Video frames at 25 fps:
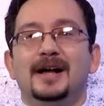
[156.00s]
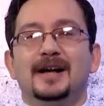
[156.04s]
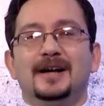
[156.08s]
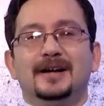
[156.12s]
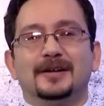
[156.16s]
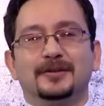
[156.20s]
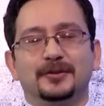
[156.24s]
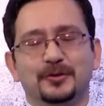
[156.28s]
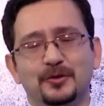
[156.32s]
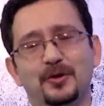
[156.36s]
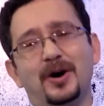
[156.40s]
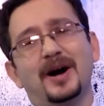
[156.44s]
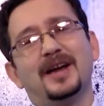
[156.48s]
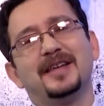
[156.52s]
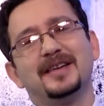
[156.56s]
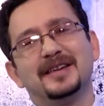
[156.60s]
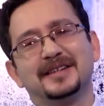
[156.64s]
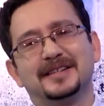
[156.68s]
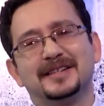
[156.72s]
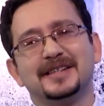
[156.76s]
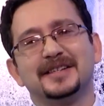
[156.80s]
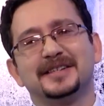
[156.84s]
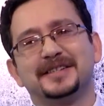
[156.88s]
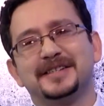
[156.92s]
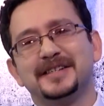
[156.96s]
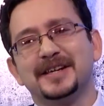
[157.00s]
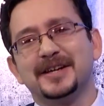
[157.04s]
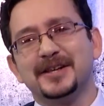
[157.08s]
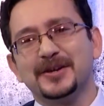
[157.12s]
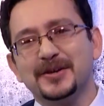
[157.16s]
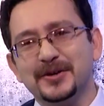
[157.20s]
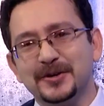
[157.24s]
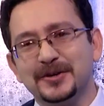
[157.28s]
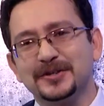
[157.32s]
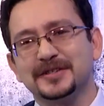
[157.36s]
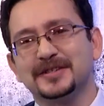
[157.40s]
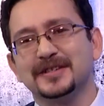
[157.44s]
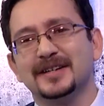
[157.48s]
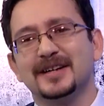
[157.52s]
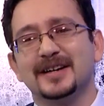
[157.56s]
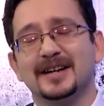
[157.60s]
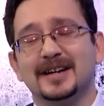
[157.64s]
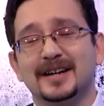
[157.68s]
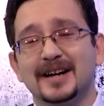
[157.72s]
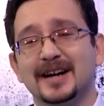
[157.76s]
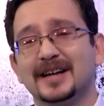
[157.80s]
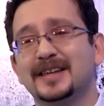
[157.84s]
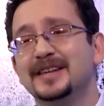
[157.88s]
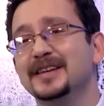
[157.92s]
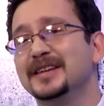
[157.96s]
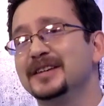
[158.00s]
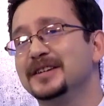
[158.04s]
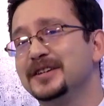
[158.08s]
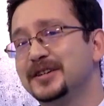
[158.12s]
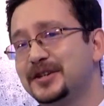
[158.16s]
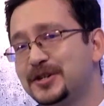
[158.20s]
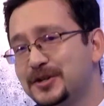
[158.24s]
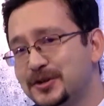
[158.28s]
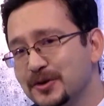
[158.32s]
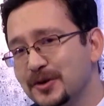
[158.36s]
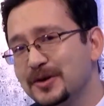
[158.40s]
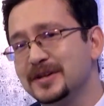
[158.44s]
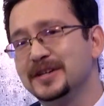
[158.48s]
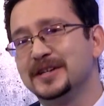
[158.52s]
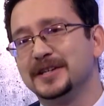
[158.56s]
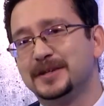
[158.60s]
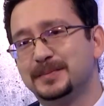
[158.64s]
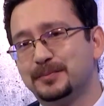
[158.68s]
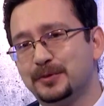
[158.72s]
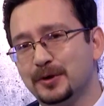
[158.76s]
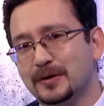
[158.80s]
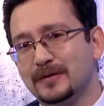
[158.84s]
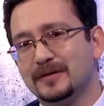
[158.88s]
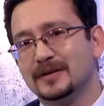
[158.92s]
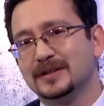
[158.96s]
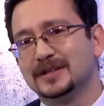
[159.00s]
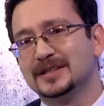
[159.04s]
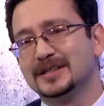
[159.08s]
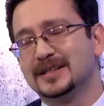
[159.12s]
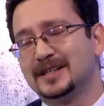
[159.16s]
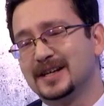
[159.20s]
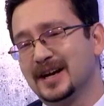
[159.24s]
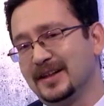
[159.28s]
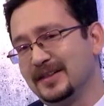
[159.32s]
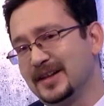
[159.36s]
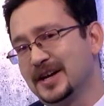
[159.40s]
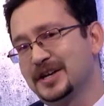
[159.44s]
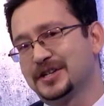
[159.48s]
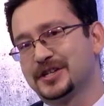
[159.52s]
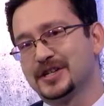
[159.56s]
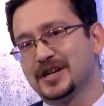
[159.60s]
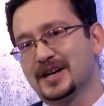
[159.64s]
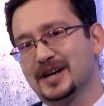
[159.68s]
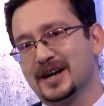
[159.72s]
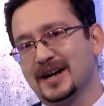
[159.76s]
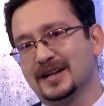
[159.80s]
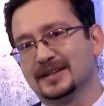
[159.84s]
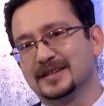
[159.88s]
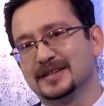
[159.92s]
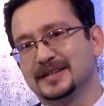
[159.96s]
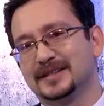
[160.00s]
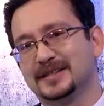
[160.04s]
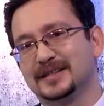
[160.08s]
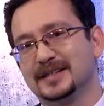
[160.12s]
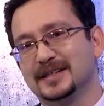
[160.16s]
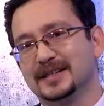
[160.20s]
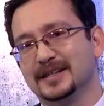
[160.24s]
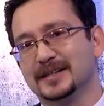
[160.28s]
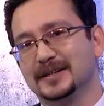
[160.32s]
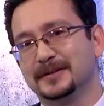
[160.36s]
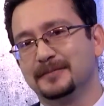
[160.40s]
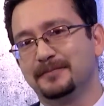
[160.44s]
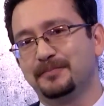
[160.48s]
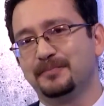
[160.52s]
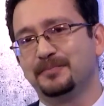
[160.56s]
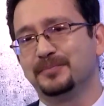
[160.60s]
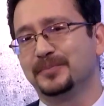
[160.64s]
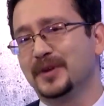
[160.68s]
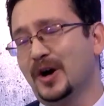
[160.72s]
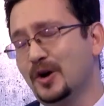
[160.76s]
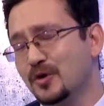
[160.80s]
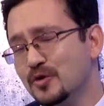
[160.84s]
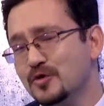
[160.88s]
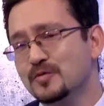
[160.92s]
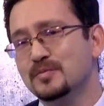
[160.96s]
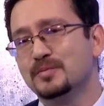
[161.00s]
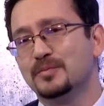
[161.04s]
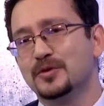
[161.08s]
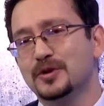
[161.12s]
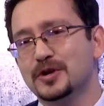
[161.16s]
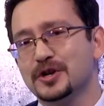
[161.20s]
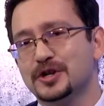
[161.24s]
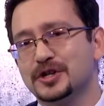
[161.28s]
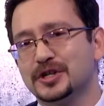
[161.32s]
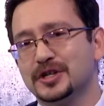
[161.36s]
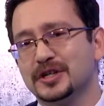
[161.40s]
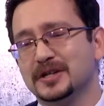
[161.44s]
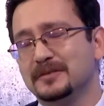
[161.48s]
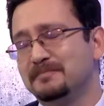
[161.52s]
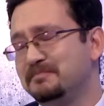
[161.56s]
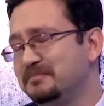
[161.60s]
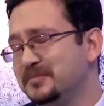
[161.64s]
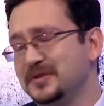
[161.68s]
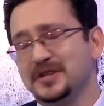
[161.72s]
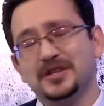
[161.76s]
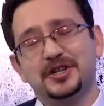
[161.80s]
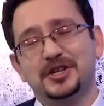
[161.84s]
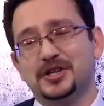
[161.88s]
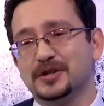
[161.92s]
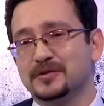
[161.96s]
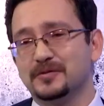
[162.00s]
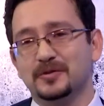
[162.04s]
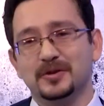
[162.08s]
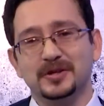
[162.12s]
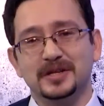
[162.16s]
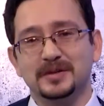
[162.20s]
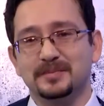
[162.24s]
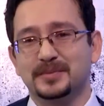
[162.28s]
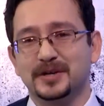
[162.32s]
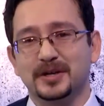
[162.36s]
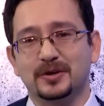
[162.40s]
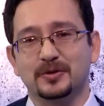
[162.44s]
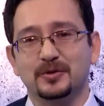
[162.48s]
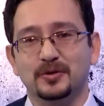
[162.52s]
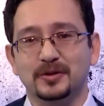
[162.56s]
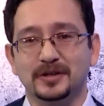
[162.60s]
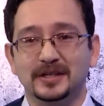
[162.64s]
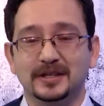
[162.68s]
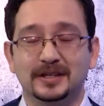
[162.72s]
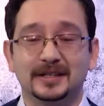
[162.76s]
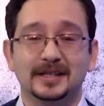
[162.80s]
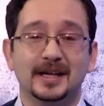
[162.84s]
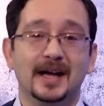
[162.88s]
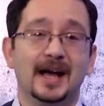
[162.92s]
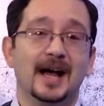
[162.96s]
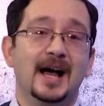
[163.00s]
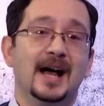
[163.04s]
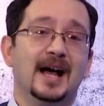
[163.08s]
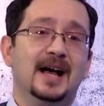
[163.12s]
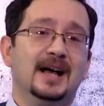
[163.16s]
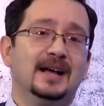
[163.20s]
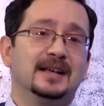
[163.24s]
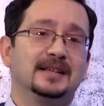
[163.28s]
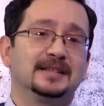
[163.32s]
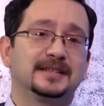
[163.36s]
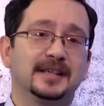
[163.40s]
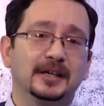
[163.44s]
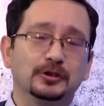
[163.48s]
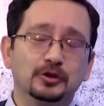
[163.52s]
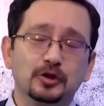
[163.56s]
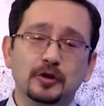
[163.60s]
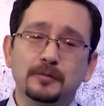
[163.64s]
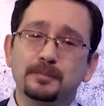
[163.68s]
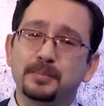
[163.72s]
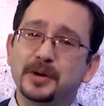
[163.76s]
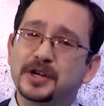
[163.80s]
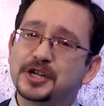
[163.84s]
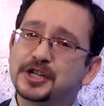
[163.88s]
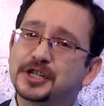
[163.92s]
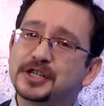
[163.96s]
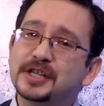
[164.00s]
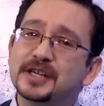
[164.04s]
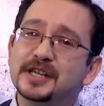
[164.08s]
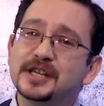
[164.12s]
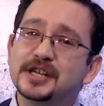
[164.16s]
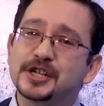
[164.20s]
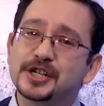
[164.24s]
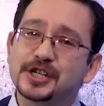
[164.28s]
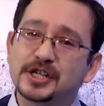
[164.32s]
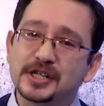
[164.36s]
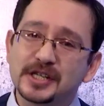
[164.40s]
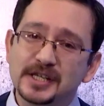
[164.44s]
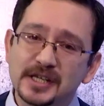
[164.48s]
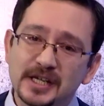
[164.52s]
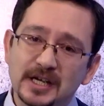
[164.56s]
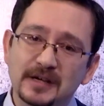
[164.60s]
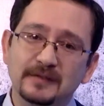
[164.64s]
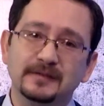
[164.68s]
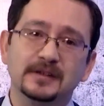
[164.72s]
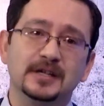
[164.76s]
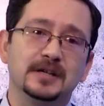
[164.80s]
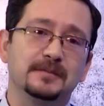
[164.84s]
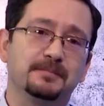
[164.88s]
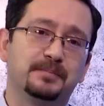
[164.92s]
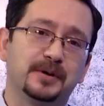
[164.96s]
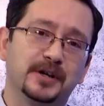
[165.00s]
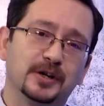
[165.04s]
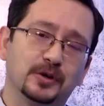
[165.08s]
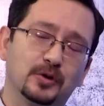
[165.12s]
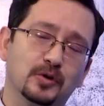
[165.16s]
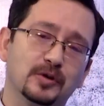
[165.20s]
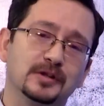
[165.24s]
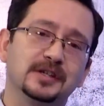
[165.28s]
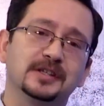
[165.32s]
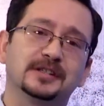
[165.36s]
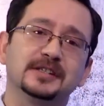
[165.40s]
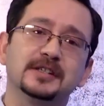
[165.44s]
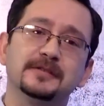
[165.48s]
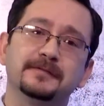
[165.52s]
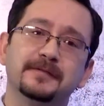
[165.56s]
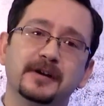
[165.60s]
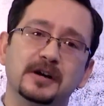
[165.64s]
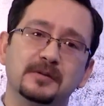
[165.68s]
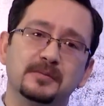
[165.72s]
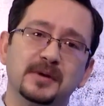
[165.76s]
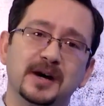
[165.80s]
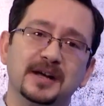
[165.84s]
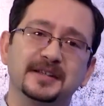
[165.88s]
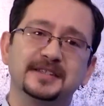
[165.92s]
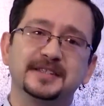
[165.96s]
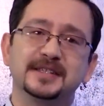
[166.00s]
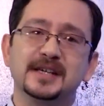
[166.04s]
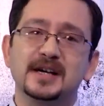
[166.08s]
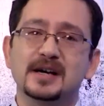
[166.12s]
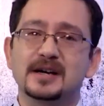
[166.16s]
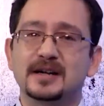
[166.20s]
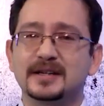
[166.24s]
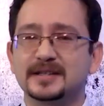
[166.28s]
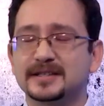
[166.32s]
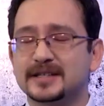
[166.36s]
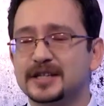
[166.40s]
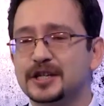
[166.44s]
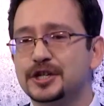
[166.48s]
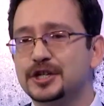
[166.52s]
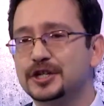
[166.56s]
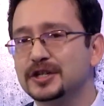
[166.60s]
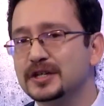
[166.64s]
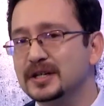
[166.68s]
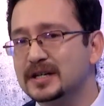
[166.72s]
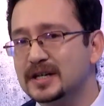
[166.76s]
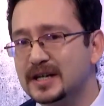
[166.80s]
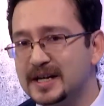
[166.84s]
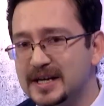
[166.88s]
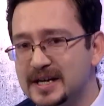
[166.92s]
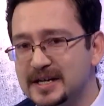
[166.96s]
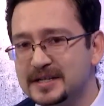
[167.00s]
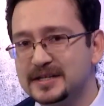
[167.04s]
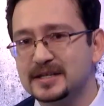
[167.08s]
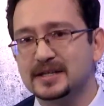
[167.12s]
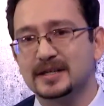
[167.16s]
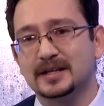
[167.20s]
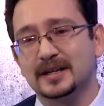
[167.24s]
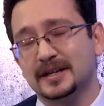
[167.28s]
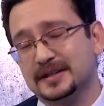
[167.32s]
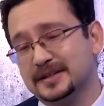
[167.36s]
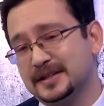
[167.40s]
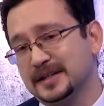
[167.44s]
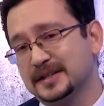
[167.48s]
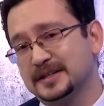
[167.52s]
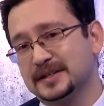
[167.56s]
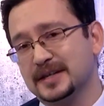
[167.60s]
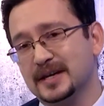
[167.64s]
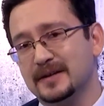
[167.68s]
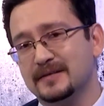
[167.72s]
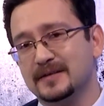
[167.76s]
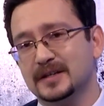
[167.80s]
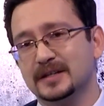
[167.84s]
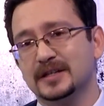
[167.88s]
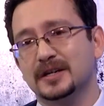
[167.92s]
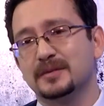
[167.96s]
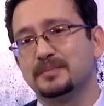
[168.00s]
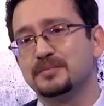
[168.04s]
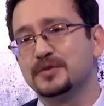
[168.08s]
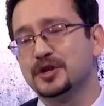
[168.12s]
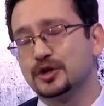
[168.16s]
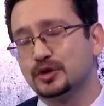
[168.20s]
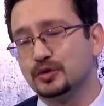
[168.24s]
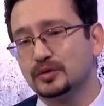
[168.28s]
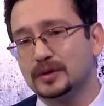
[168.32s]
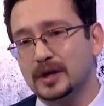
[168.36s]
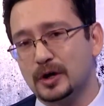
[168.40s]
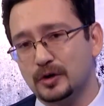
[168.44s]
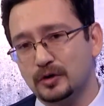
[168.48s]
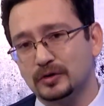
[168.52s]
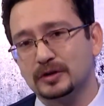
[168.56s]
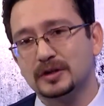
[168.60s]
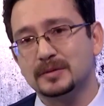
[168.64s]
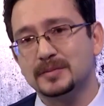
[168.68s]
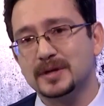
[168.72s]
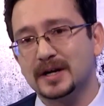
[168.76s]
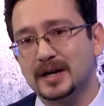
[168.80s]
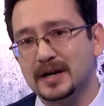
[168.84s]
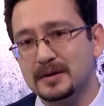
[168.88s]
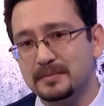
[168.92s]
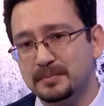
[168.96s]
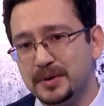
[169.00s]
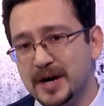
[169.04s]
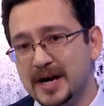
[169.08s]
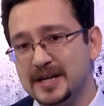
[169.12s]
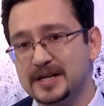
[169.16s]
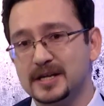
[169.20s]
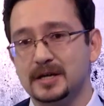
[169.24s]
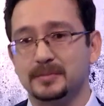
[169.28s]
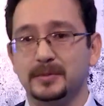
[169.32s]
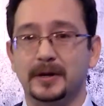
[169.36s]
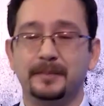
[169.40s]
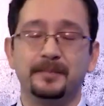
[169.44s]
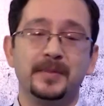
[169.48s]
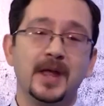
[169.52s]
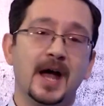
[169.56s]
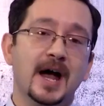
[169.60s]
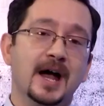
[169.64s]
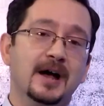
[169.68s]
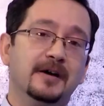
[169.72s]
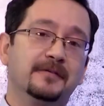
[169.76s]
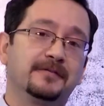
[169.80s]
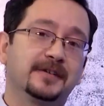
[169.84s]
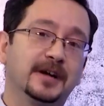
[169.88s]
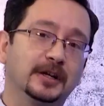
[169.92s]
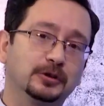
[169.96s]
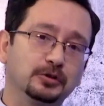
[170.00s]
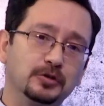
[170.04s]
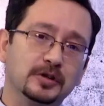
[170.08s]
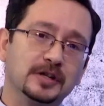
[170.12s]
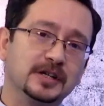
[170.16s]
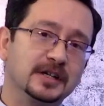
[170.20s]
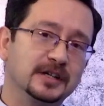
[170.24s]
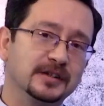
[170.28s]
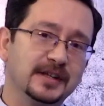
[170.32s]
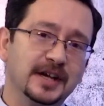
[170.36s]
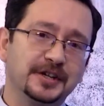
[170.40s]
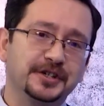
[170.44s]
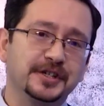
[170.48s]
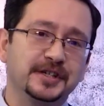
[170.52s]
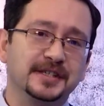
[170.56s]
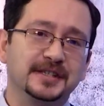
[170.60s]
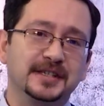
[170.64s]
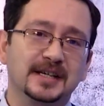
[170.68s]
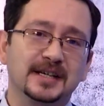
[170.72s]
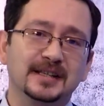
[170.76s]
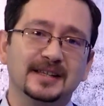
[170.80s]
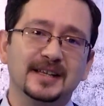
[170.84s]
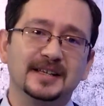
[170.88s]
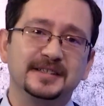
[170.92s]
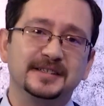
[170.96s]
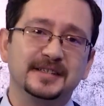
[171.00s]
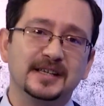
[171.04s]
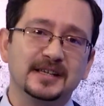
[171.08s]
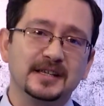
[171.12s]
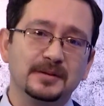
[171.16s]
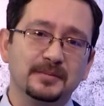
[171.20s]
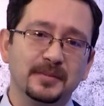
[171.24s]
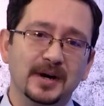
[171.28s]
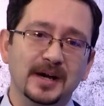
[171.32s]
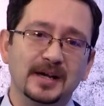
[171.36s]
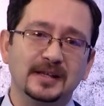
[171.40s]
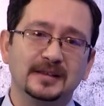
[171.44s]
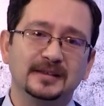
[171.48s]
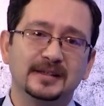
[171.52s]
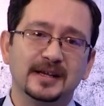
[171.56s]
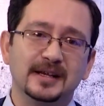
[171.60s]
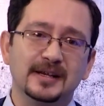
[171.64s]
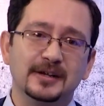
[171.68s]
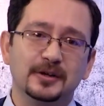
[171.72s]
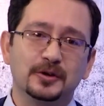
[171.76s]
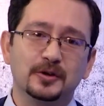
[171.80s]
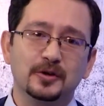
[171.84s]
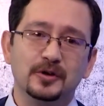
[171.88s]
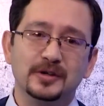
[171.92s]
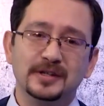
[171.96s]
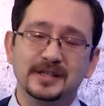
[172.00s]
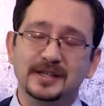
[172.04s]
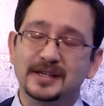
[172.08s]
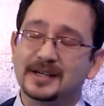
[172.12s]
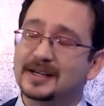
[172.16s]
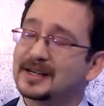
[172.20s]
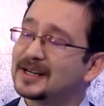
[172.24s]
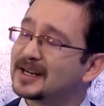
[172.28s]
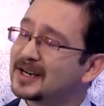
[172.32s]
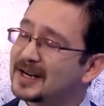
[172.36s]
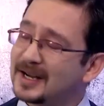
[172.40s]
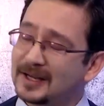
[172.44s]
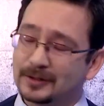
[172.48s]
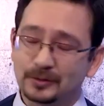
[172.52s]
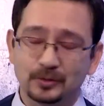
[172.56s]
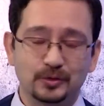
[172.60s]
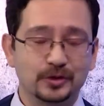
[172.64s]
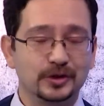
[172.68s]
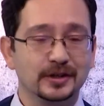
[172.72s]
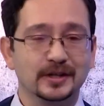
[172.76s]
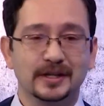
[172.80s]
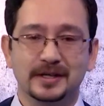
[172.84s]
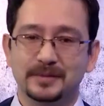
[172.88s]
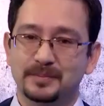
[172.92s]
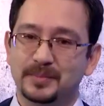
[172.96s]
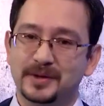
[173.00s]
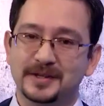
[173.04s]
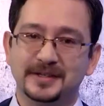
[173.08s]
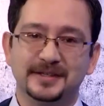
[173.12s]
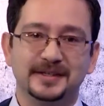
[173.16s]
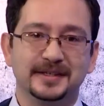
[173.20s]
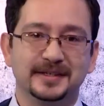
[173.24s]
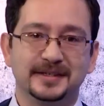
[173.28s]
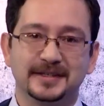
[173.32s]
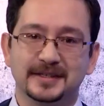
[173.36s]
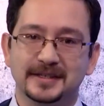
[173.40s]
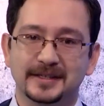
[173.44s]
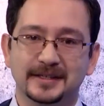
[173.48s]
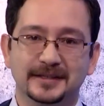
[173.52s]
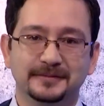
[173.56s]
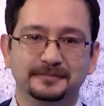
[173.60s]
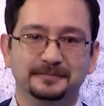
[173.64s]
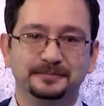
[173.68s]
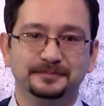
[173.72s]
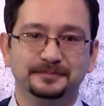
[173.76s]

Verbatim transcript: Ну а если серьезно, какие еще есть поводы для нашей радости? На ум больше ничего не приходит. Зато почти ежедневно приходит информация о различных рейтингах, составленных международными компаниями, в которых наша страна занимает далеко не радужные позиции.